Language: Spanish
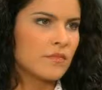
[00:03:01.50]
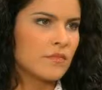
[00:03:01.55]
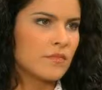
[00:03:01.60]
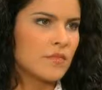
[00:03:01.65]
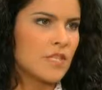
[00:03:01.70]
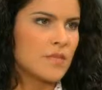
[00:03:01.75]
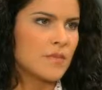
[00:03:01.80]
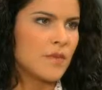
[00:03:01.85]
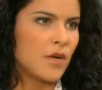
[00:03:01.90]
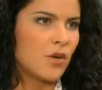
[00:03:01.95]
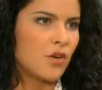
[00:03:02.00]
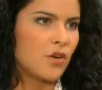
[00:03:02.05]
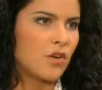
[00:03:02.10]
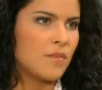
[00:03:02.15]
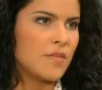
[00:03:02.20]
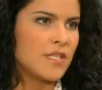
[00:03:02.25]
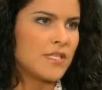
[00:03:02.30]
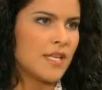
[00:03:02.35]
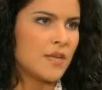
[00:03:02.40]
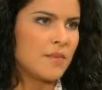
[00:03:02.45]
Es mejor
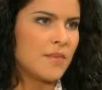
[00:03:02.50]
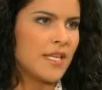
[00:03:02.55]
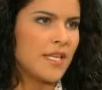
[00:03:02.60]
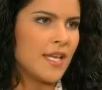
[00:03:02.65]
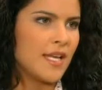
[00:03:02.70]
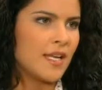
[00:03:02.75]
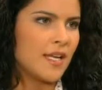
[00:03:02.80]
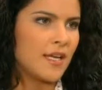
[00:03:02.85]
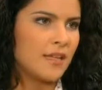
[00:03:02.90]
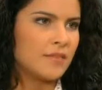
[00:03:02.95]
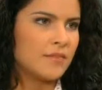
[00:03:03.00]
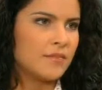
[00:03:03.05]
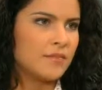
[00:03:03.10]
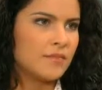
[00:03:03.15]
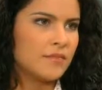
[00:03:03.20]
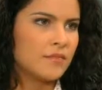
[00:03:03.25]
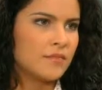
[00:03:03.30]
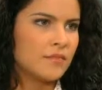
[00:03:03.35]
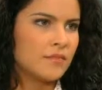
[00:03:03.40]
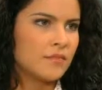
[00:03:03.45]
comenzar mañana.
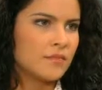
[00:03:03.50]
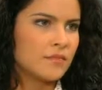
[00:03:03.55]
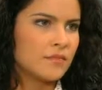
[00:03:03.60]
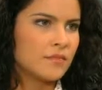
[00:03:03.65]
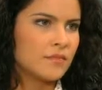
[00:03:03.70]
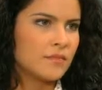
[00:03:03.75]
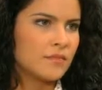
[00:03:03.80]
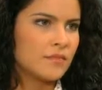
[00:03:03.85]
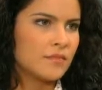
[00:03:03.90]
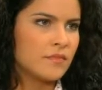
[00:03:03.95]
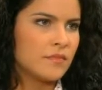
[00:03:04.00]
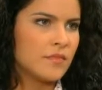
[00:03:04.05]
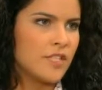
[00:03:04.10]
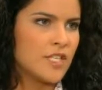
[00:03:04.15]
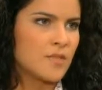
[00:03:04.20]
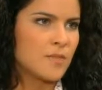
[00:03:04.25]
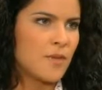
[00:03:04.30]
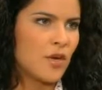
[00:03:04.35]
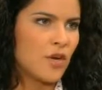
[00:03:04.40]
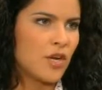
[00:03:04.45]
Y
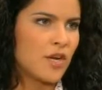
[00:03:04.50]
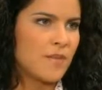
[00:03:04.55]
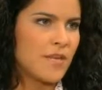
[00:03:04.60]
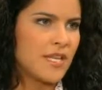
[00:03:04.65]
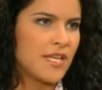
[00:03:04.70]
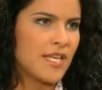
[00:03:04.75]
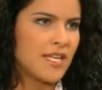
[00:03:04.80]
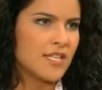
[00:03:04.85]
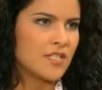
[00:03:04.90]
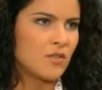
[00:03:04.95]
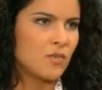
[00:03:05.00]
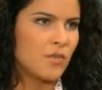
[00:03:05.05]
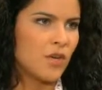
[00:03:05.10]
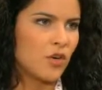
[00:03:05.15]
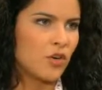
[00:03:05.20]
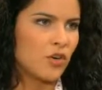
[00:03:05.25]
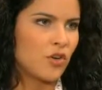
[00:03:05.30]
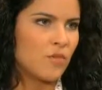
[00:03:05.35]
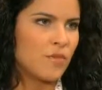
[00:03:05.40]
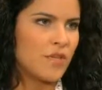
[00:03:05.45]
espero que mañana sea un
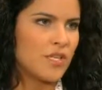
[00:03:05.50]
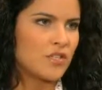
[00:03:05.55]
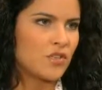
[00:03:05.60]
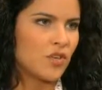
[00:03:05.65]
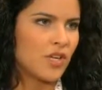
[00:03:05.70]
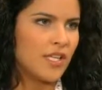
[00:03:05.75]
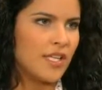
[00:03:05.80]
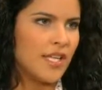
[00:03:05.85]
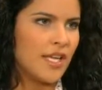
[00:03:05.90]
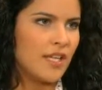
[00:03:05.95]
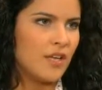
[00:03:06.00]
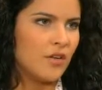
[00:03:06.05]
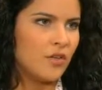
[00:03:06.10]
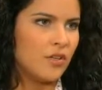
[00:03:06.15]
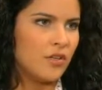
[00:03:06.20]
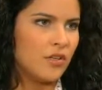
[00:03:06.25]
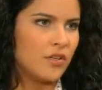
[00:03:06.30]
mejor comienzo que el día de hoy.